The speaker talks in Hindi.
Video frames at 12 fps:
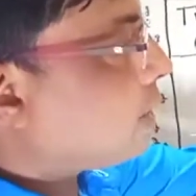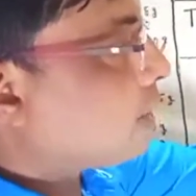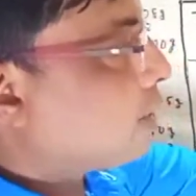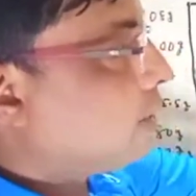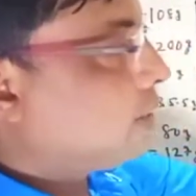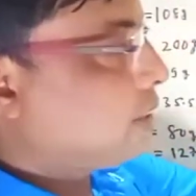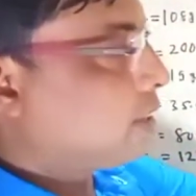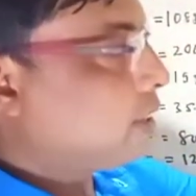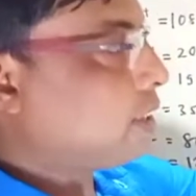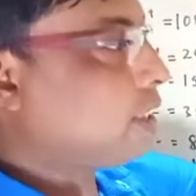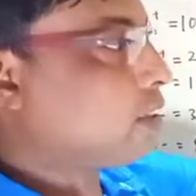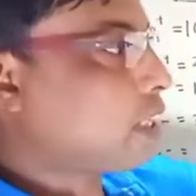रखने से अच्छा
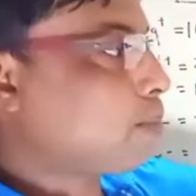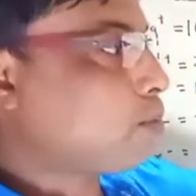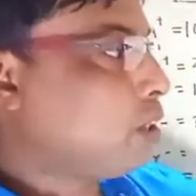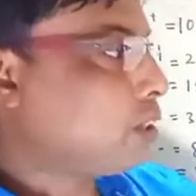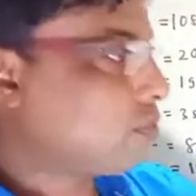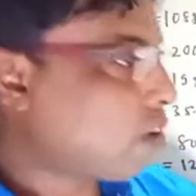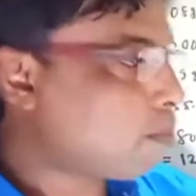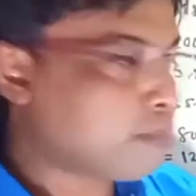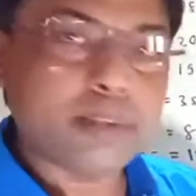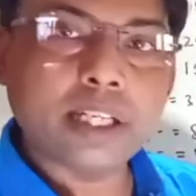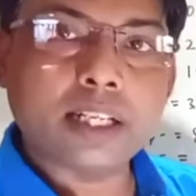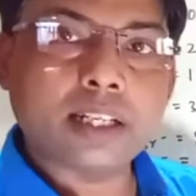ज़्यादातर आपको इस फॉर्म में
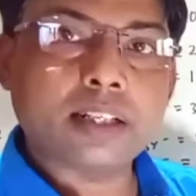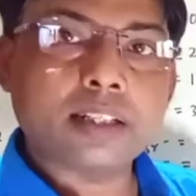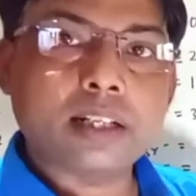मिलेगा